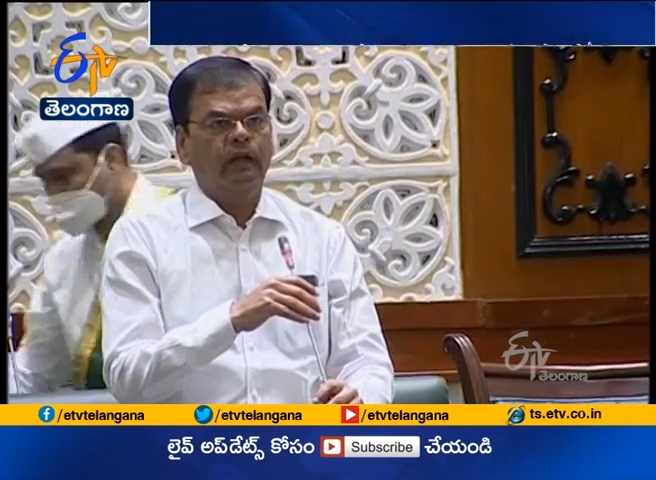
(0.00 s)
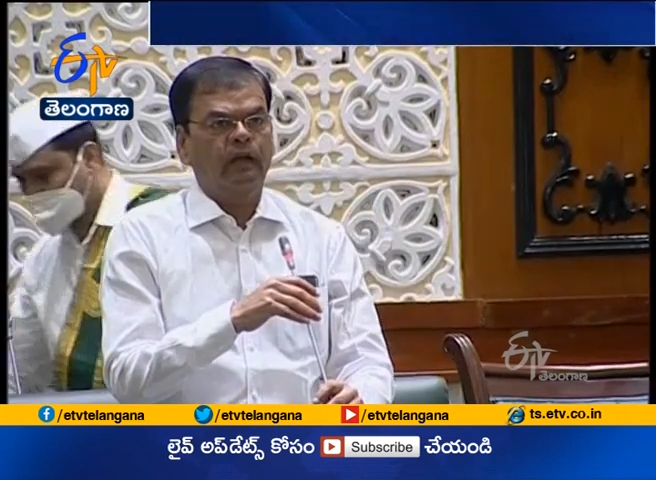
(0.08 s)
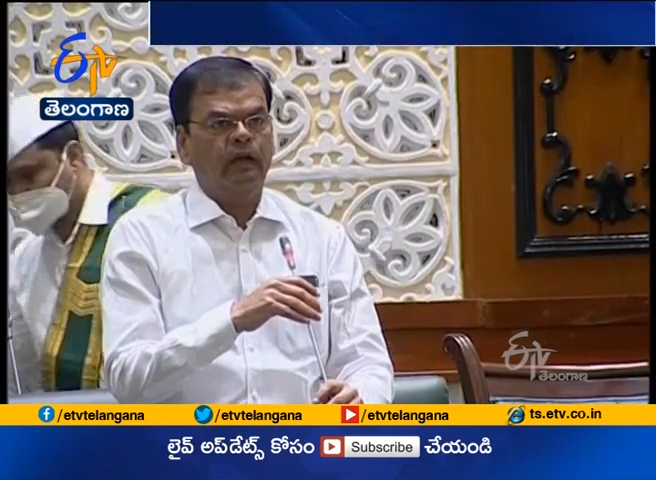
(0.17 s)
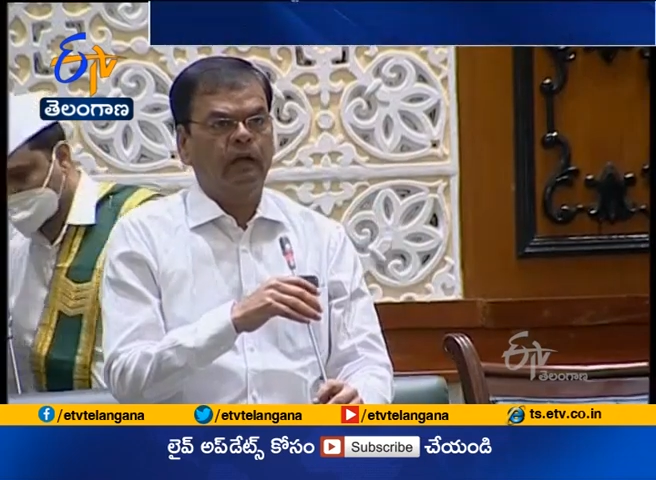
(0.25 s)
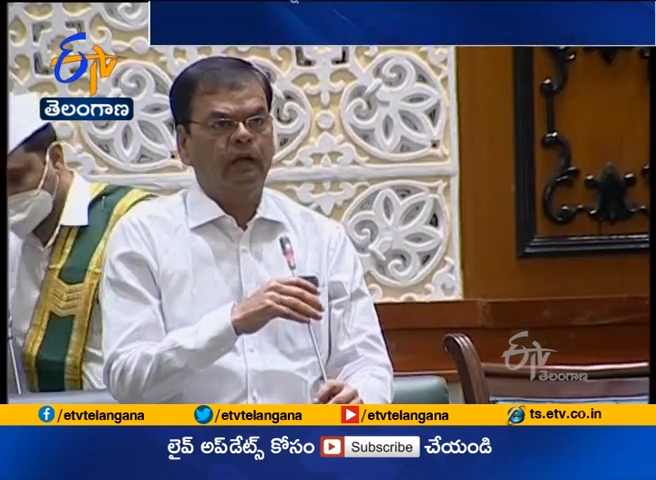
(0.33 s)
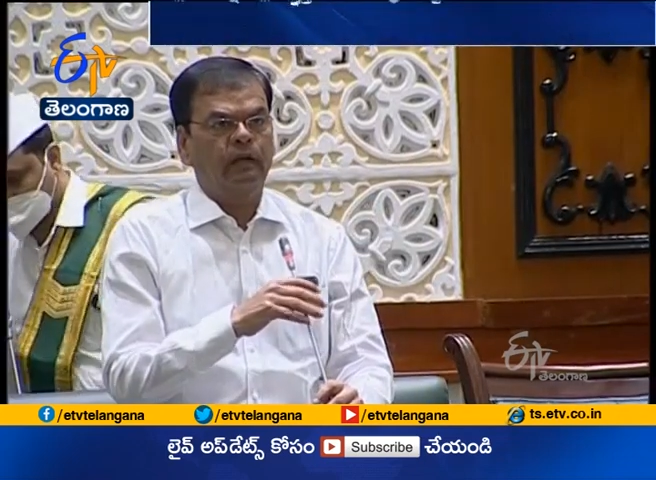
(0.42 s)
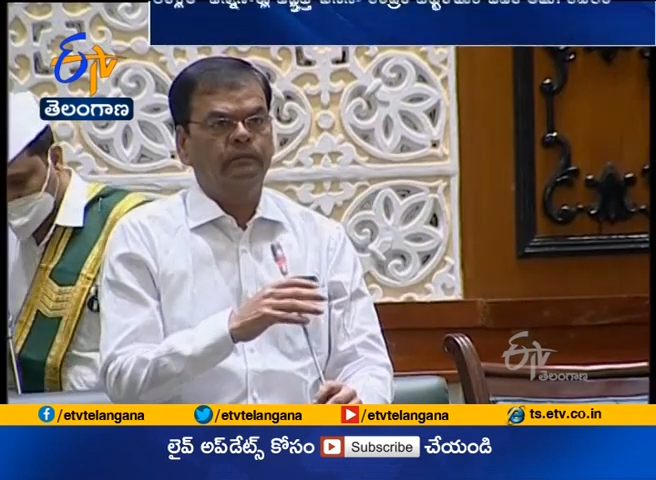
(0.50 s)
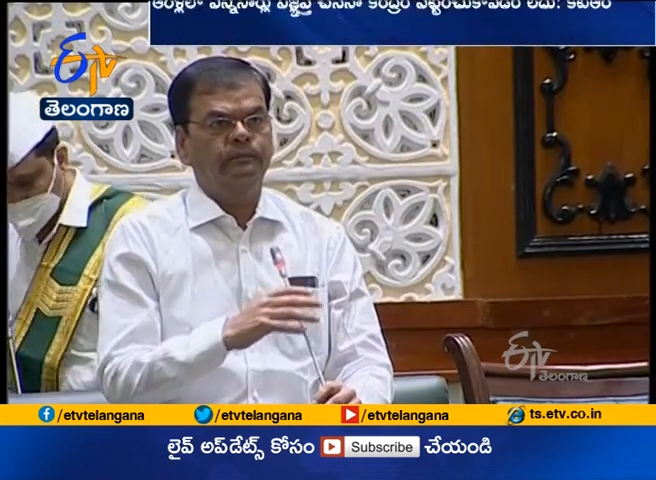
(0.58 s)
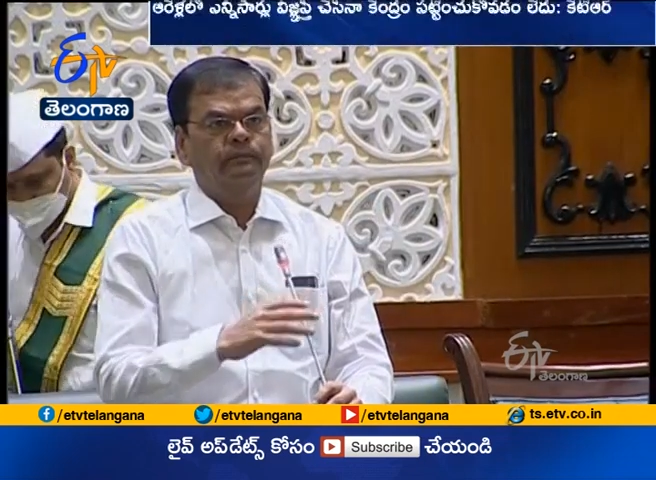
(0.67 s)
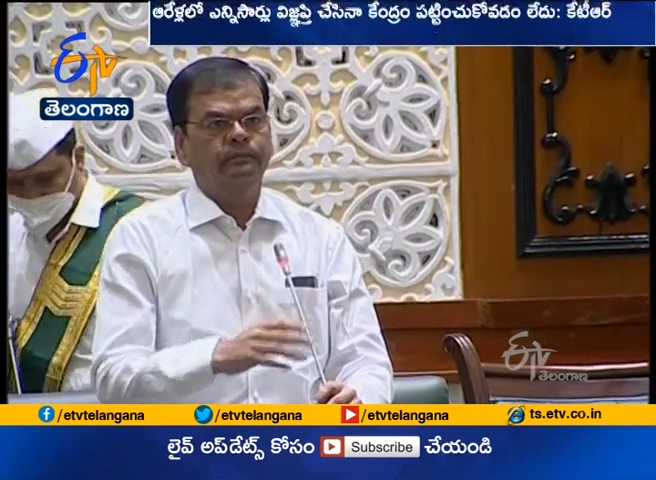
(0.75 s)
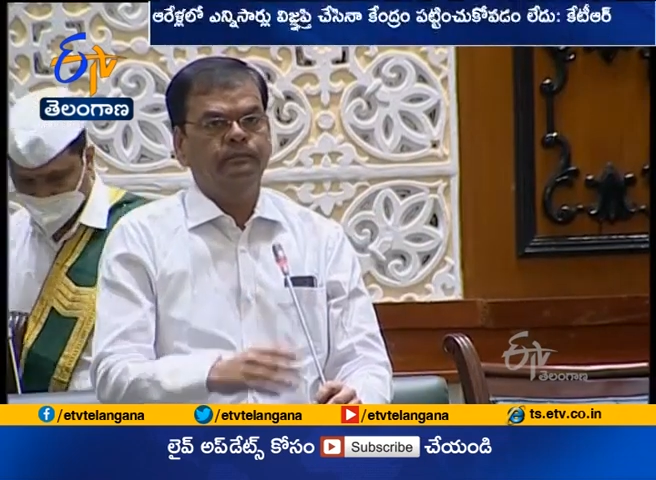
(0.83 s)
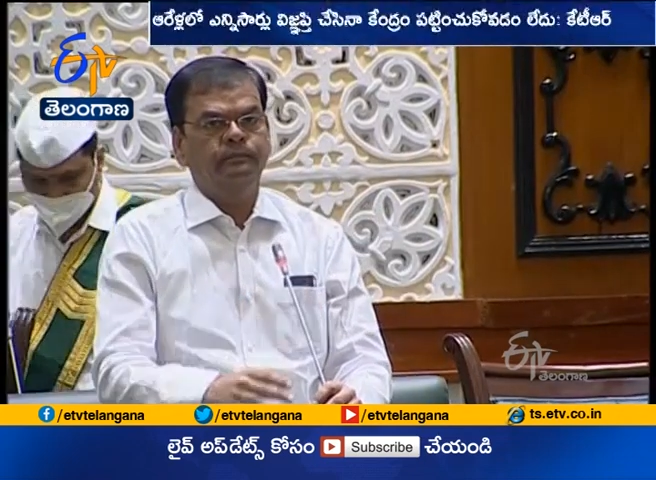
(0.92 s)
రెండు లక్షల
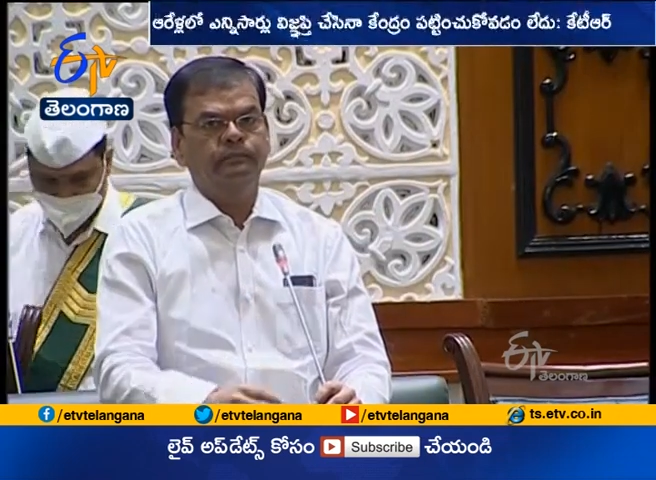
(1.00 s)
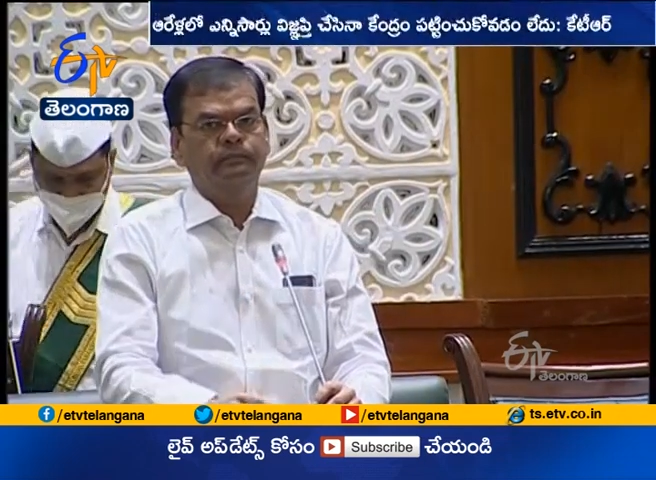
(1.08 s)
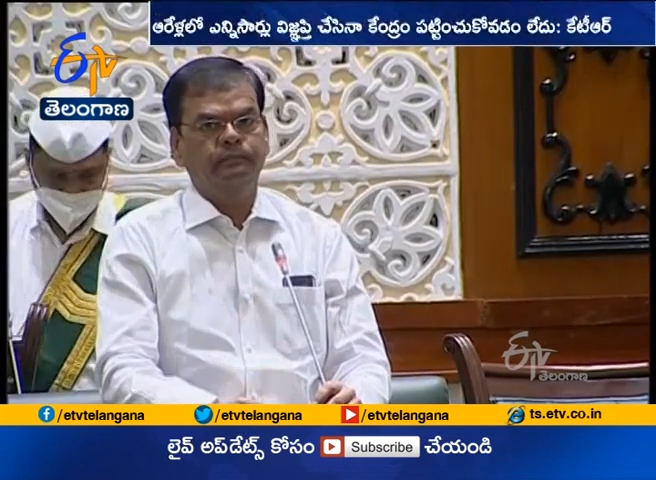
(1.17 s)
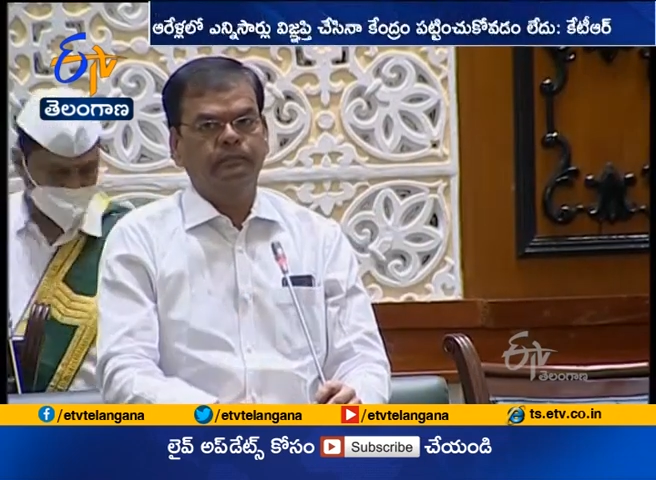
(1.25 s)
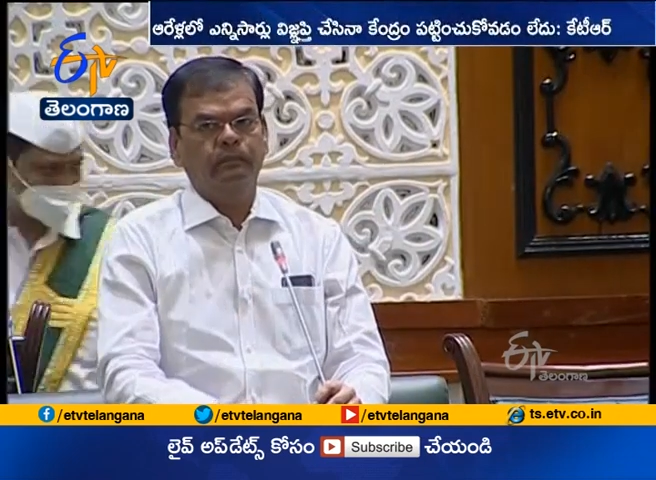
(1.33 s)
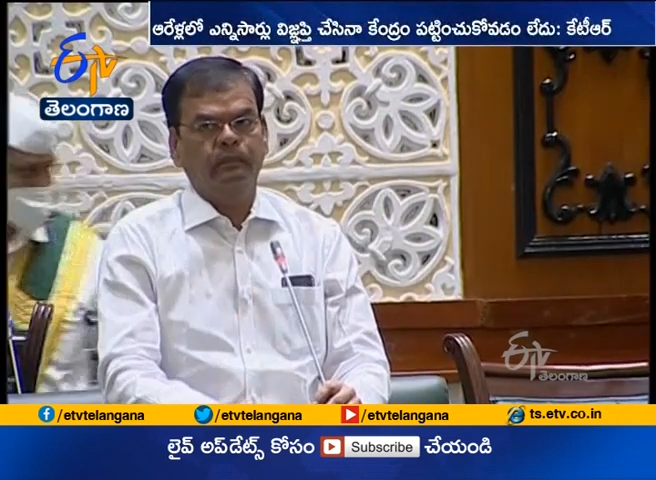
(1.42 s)
పదమూడు వేల కోట్ల